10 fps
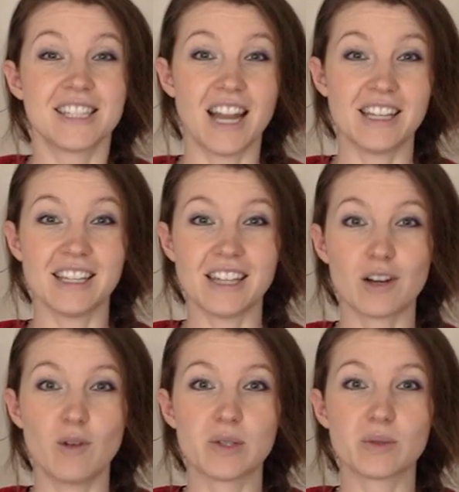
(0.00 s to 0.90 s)
C'est la
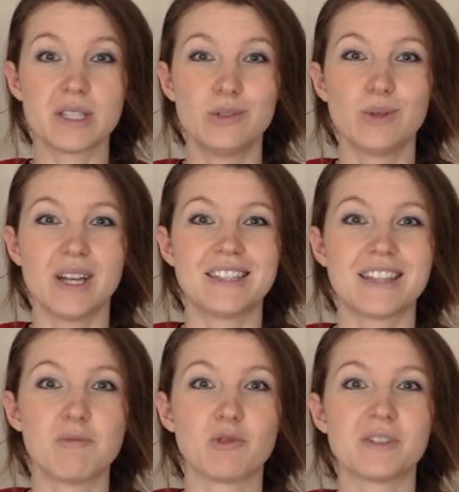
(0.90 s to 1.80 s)
dernière cloison qui nous
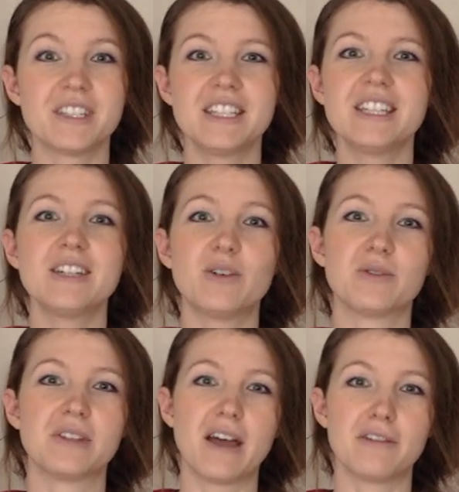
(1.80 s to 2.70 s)
reste à monter.
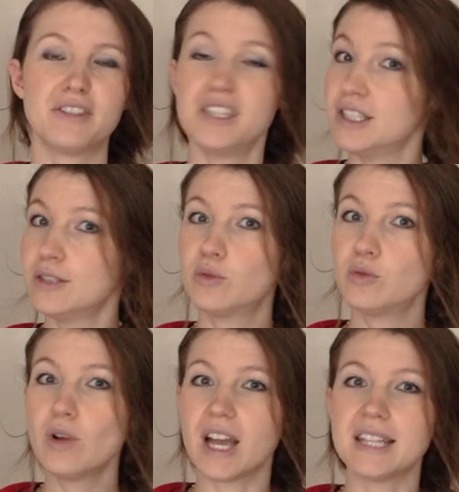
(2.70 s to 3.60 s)
On a fini
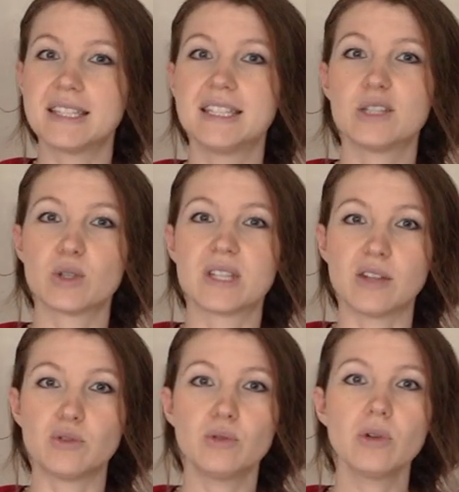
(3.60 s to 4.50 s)
tout le reste des
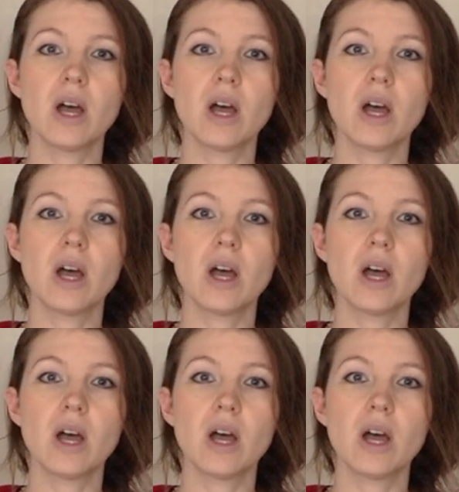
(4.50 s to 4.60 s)
ossatures.